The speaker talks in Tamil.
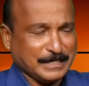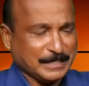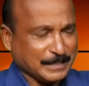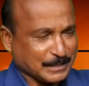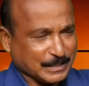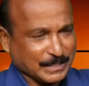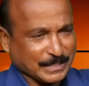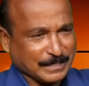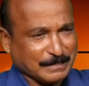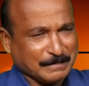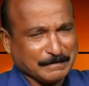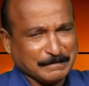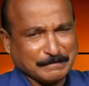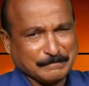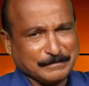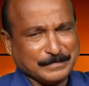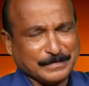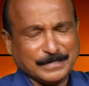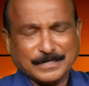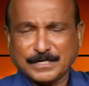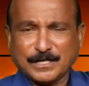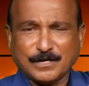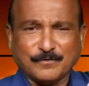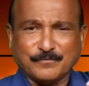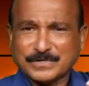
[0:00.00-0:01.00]
என்கிட்ட
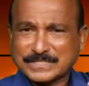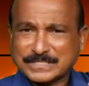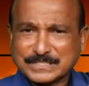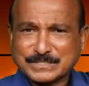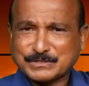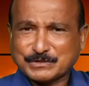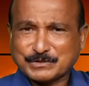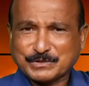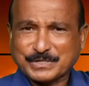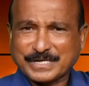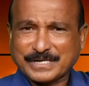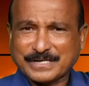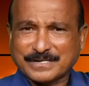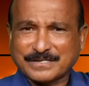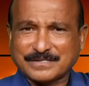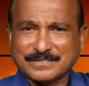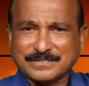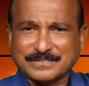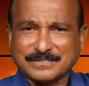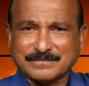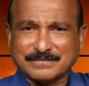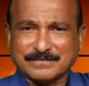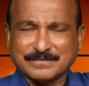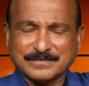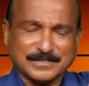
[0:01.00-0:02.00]
எல்லா வசதி
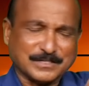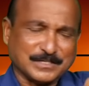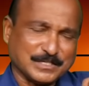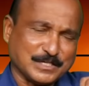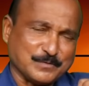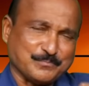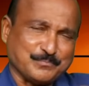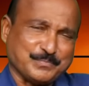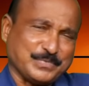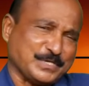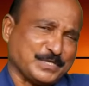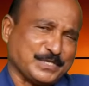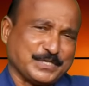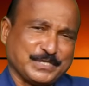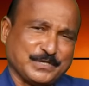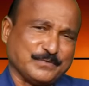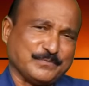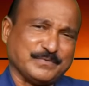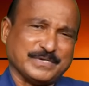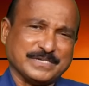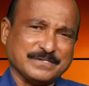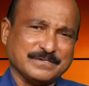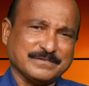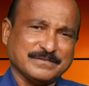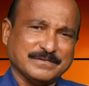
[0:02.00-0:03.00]
இருக்குது நான்
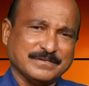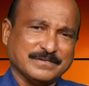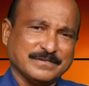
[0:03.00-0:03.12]
பெரியவன்